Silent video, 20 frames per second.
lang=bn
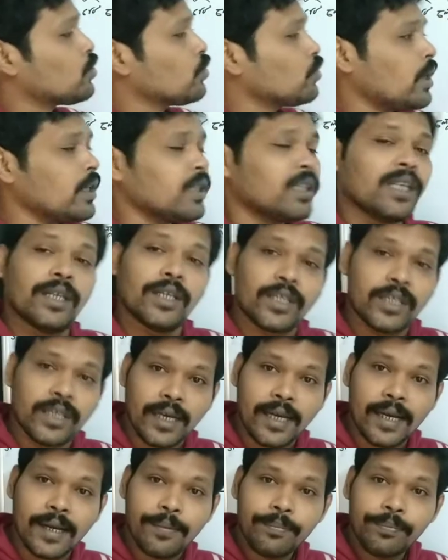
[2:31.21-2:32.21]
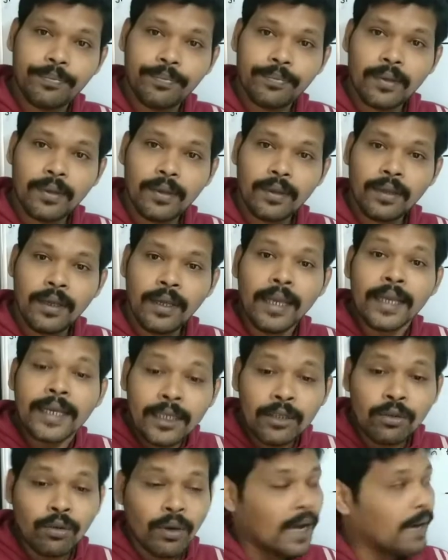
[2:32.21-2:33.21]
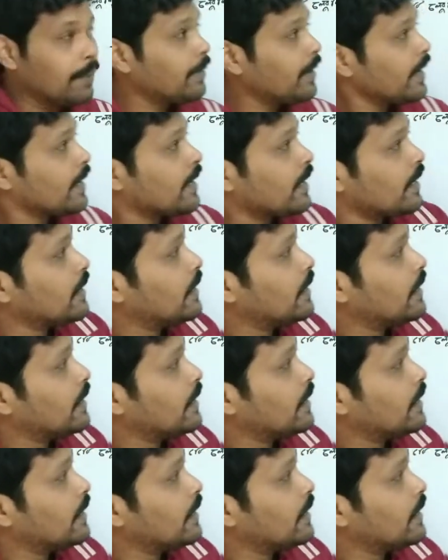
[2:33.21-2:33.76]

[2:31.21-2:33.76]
সুদ হয় তিরিশ টাকা কিন্তু আমার এখানে